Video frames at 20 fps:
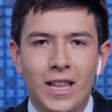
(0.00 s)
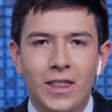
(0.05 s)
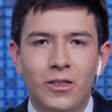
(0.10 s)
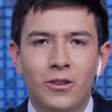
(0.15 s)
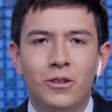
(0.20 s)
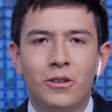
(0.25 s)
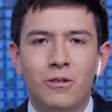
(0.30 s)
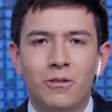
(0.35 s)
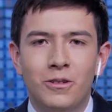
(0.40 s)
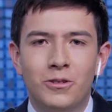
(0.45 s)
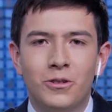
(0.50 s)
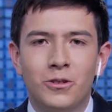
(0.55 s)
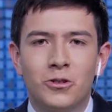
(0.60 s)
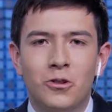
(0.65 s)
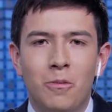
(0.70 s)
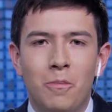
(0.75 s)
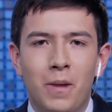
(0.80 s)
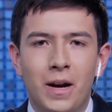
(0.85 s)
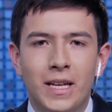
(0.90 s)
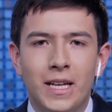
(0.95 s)
donde nuestros
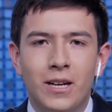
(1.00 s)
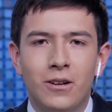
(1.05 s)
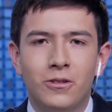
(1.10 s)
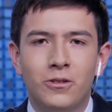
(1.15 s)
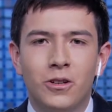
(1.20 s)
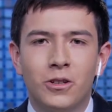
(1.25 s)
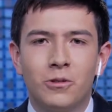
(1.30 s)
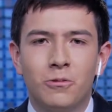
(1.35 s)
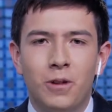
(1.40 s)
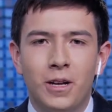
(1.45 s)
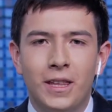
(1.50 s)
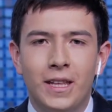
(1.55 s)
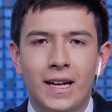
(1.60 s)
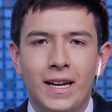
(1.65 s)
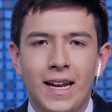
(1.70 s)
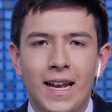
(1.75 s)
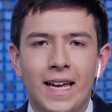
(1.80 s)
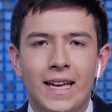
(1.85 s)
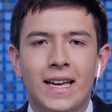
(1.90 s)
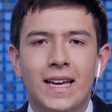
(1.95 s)
compañeros nos cuentan
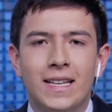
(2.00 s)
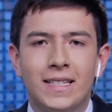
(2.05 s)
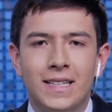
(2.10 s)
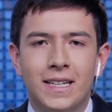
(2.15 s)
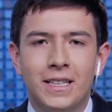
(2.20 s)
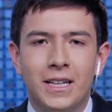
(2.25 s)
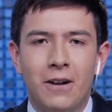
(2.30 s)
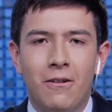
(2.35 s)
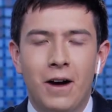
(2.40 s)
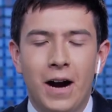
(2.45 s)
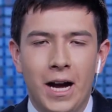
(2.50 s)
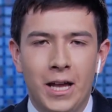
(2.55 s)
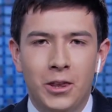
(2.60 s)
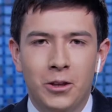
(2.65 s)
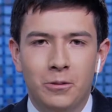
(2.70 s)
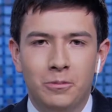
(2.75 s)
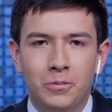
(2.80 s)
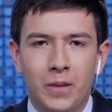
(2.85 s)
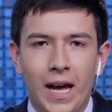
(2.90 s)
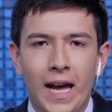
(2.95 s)
en qué están
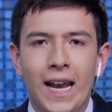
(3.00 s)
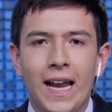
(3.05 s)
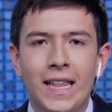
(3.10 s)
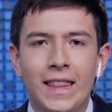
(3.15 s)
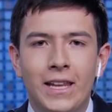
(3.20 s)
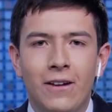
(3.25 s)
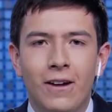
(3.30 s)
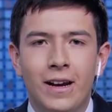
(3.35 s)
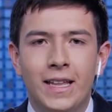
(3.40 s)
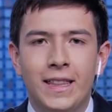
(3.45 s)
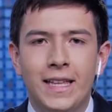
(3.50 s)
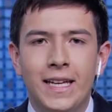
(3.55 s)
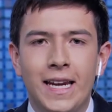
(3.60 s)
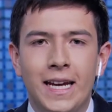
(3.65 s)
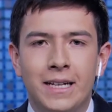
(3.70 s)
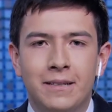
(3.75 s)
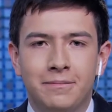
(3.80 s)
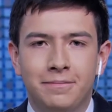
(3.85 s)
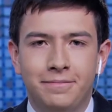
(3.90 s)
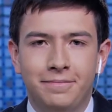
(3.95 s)
trabajando. Adelante, Valentina.